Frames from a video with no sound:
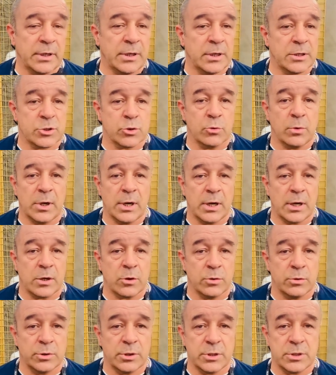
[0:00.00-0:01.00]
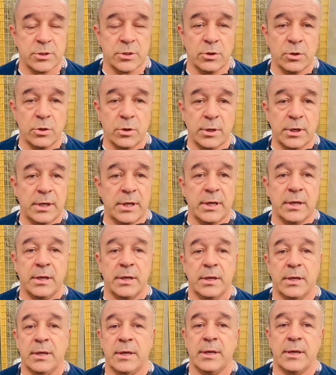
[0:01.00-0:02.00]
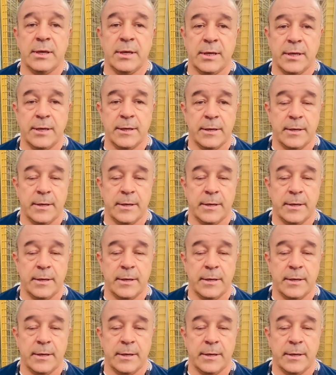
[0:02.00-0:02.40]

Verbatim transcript: la sua condizione,